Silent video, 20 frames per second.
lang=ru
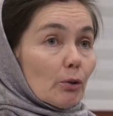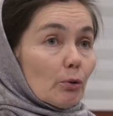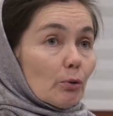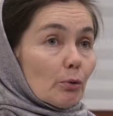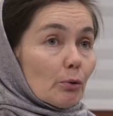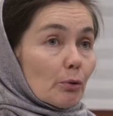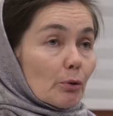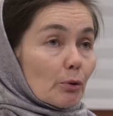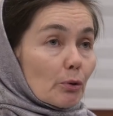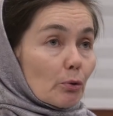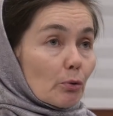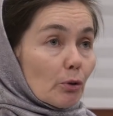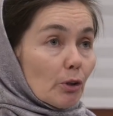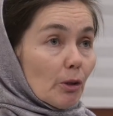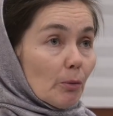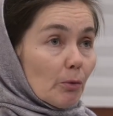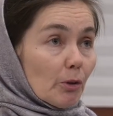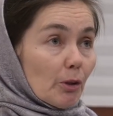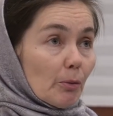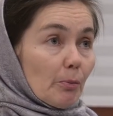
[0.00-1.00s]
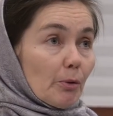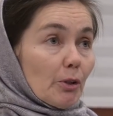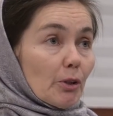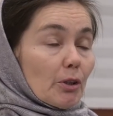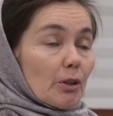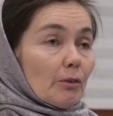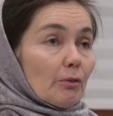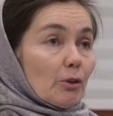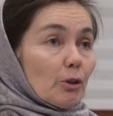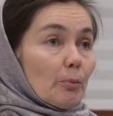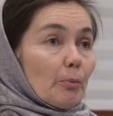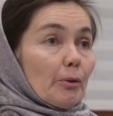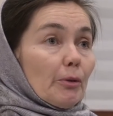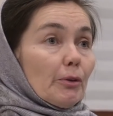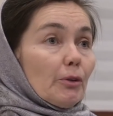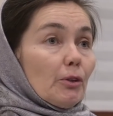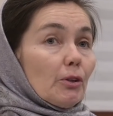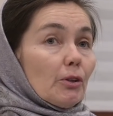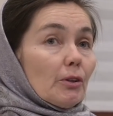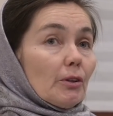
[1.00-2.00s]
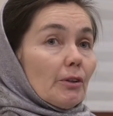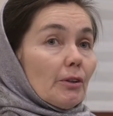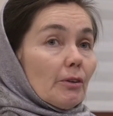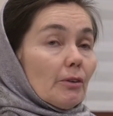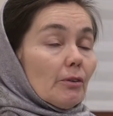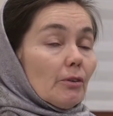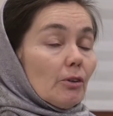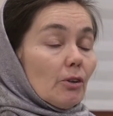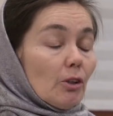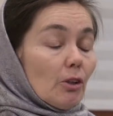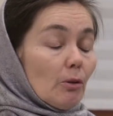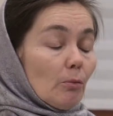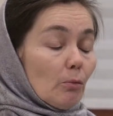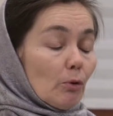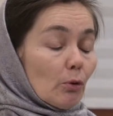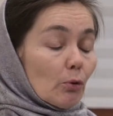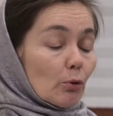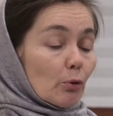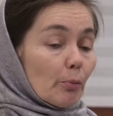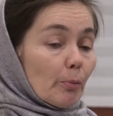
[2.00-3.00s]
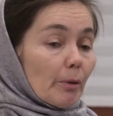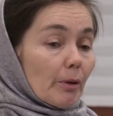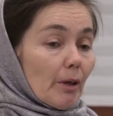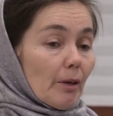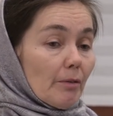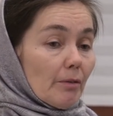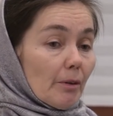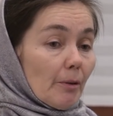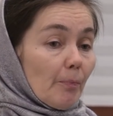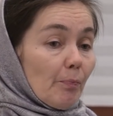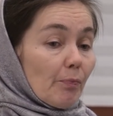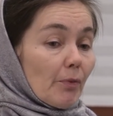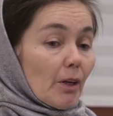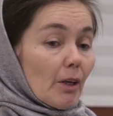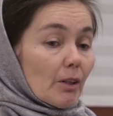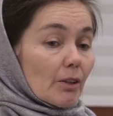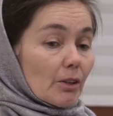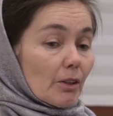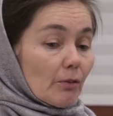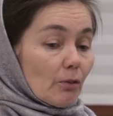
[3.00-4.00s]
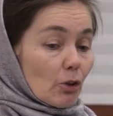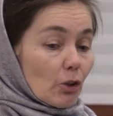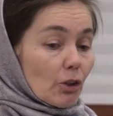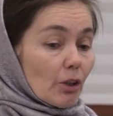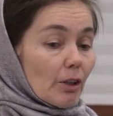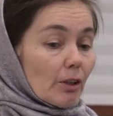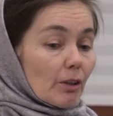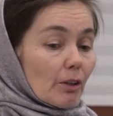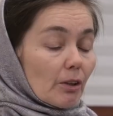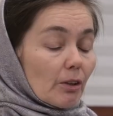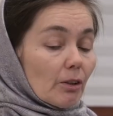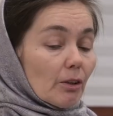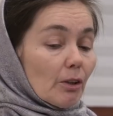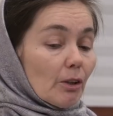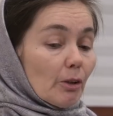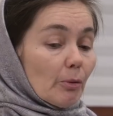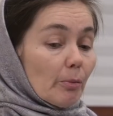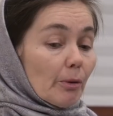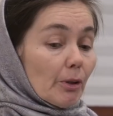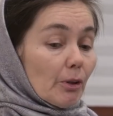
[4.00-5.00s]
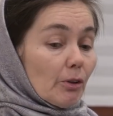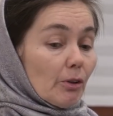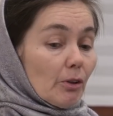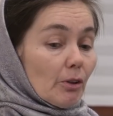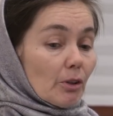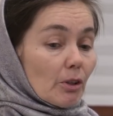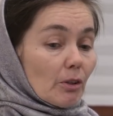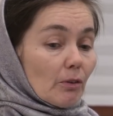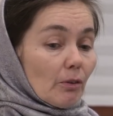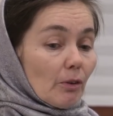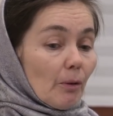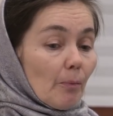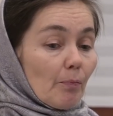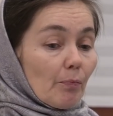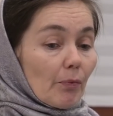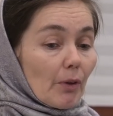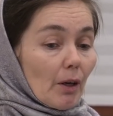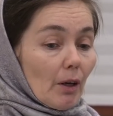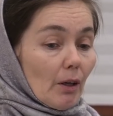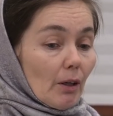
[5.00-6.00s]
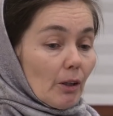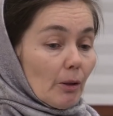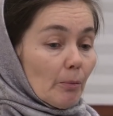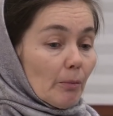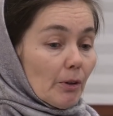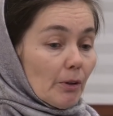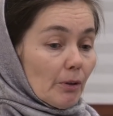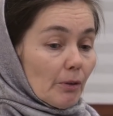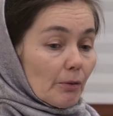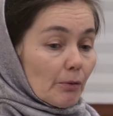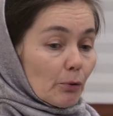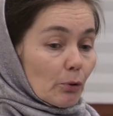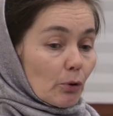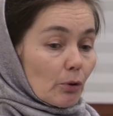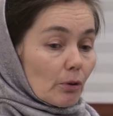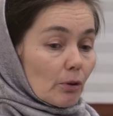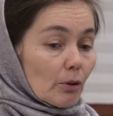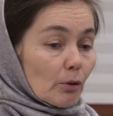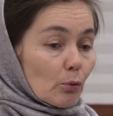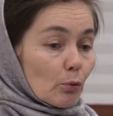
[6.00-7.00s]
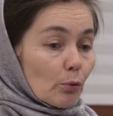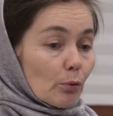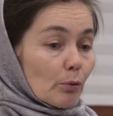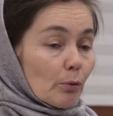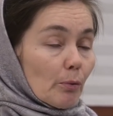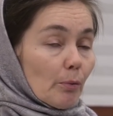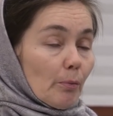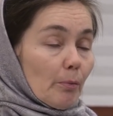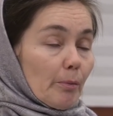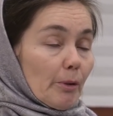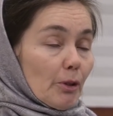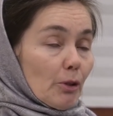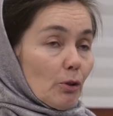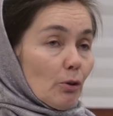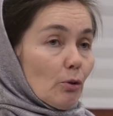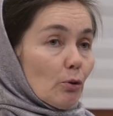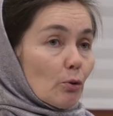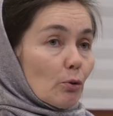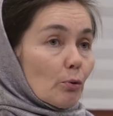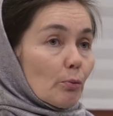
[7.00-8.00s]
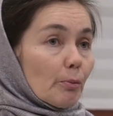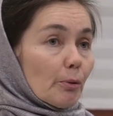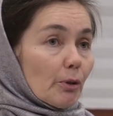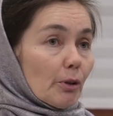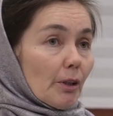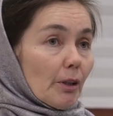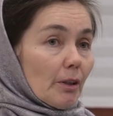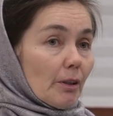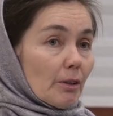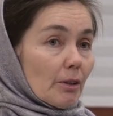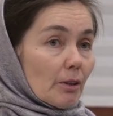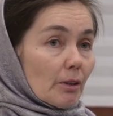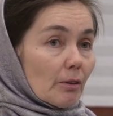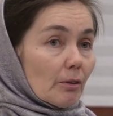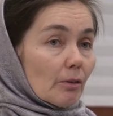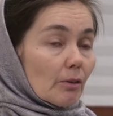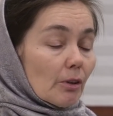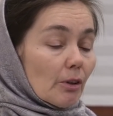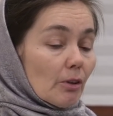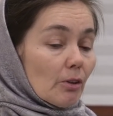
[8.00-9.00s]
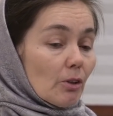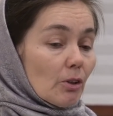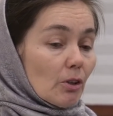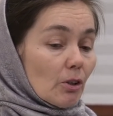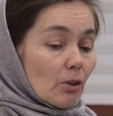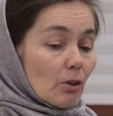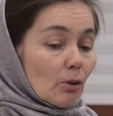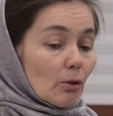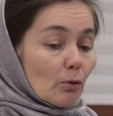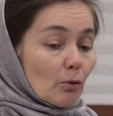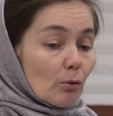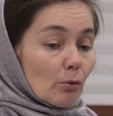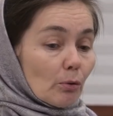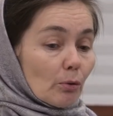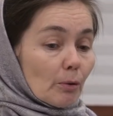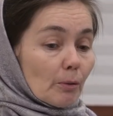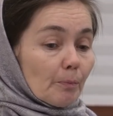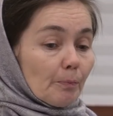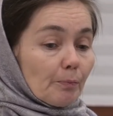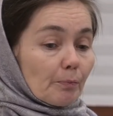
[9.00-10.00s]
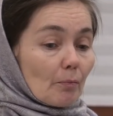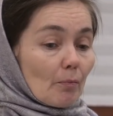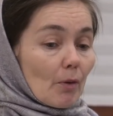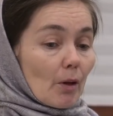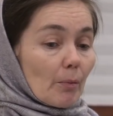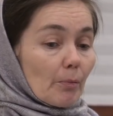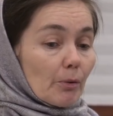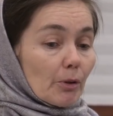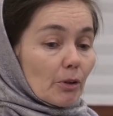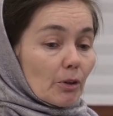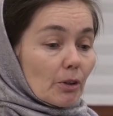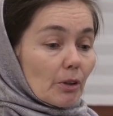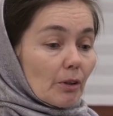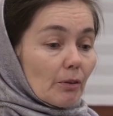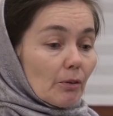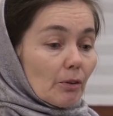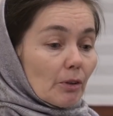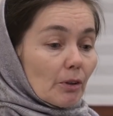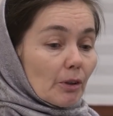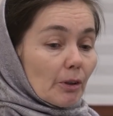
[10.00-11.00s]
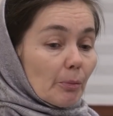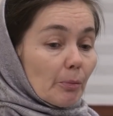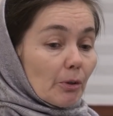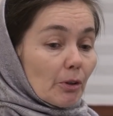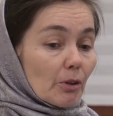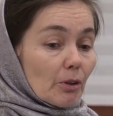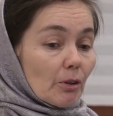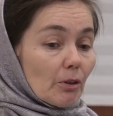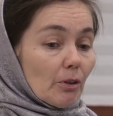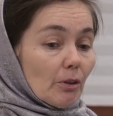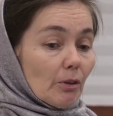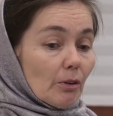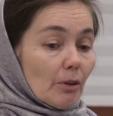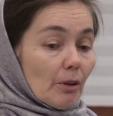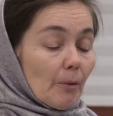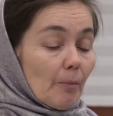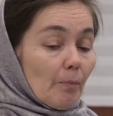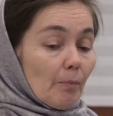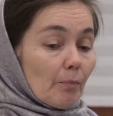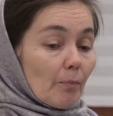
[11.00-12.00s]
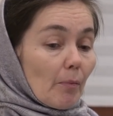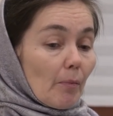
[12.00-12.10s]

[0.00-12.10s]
то судебные приставы-исполнители не имеют права совершать каких-либо действий. И мы вот эту позицию пытались донести до представителя президента.